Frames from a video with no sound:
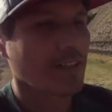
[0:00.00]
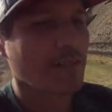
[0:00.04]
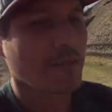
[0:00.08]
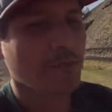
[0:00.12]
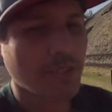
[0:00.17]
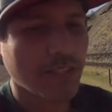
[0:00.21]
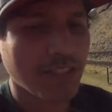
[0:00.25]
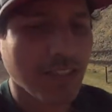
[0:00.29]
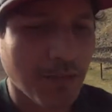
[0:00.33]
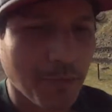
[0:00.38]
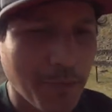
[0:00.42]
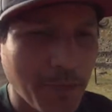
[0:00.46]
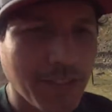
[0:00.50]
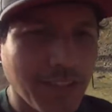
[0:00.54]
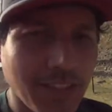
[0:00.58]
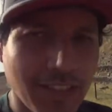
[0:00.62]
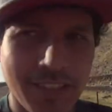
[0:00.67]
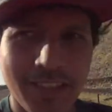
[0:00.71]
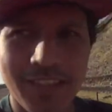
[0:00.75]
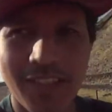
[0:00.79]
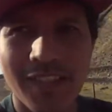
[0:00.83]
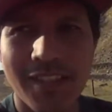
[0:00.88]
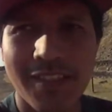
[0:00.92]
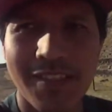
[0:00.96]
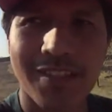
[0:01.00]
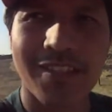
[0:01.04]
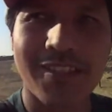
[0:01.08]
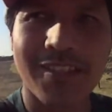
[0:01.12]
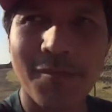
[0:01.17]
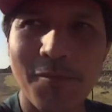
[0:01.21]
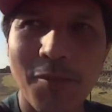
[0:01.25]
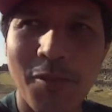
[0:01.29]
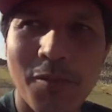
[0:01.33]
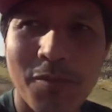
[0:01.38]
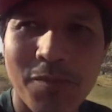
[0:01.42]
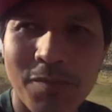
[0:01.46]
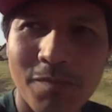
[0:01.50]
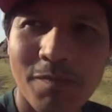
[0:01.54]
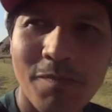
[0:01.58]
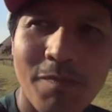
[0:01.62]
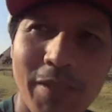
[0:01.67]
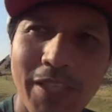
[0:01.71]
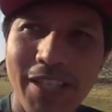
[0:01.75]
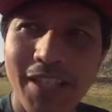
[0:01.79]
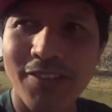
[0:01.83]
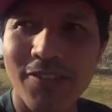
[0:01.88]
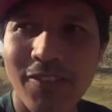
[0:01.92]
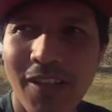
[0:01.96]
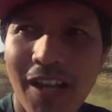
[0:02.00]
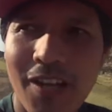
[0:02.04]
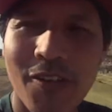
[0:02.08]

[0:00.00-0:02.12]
prácticamente ya estamos mirando